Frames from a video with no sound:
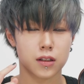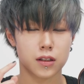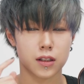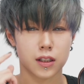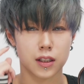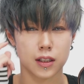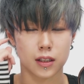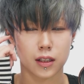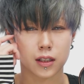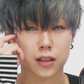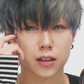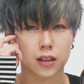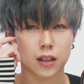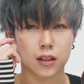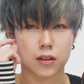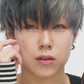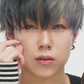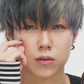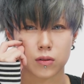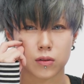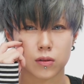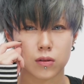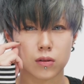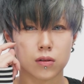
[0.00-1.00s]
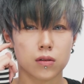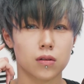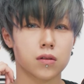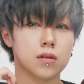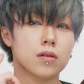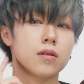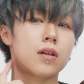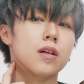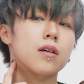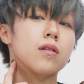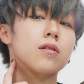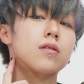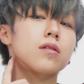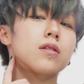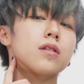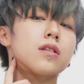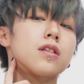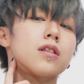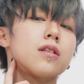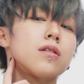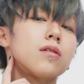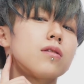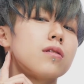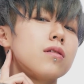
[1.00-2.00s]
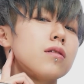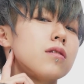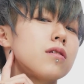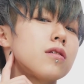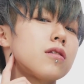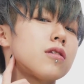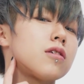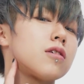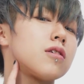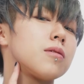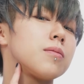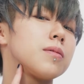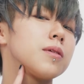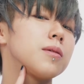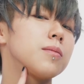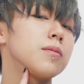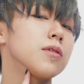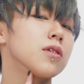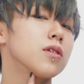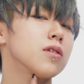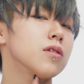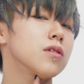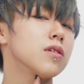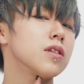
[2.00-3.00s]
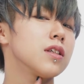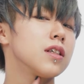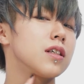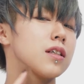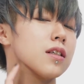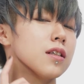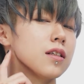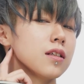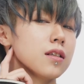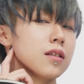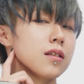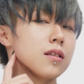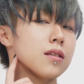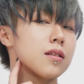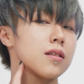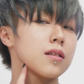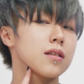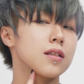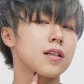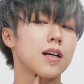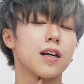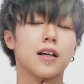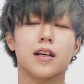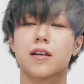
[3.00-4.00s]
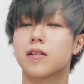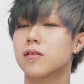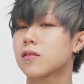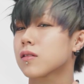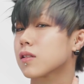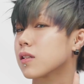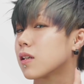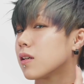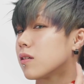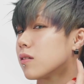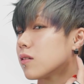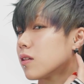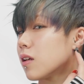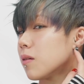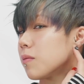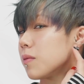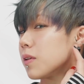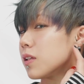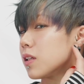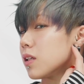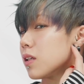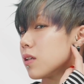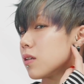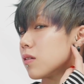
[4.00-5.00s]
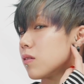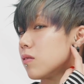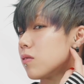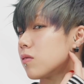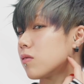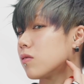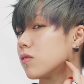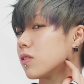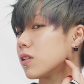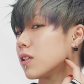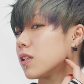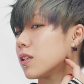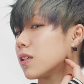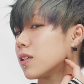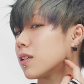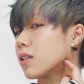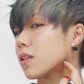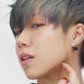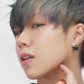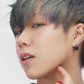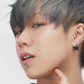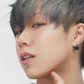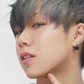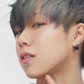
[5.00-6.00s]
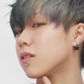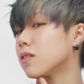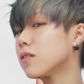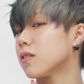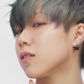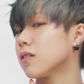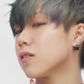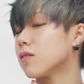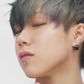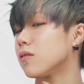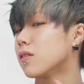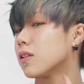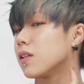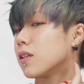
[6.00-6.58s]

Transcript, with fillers: に入れたのを今度はこっちの首元に影をつけるためにここにがっつりと